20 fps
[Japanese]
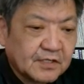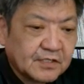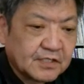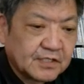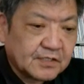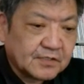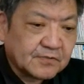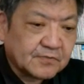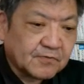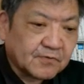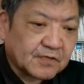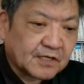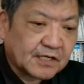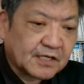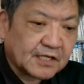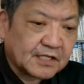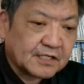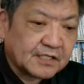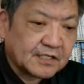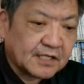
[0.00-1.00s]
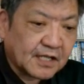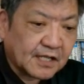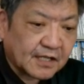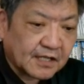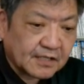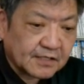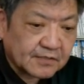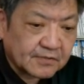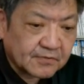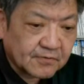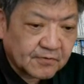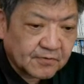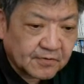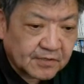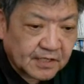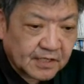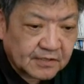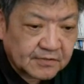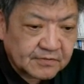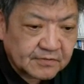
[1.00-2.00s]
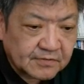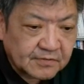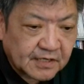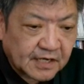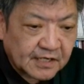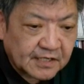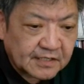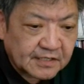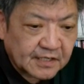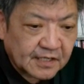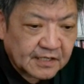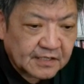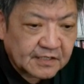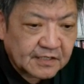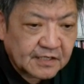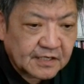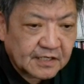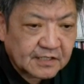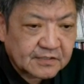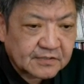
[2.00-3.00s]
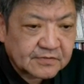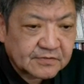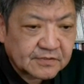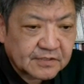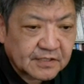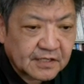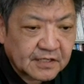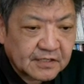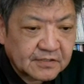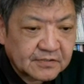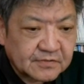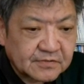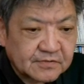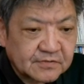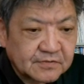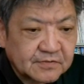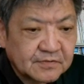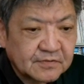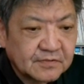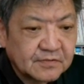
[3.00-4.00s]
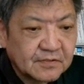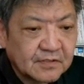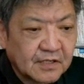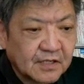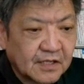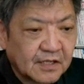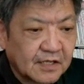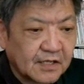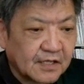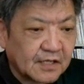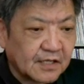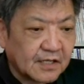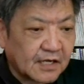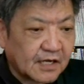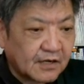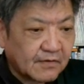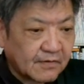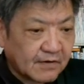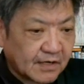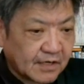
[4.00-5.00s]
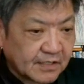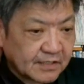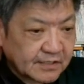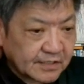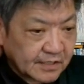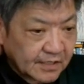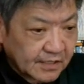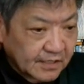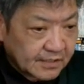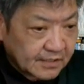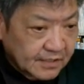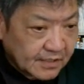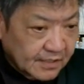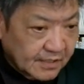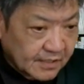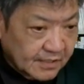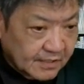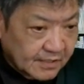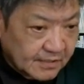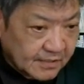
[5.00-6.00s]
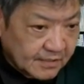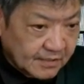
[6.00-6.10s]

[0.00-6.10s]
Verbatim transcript: 侵攻から2年となる来年2月下旬に合わせて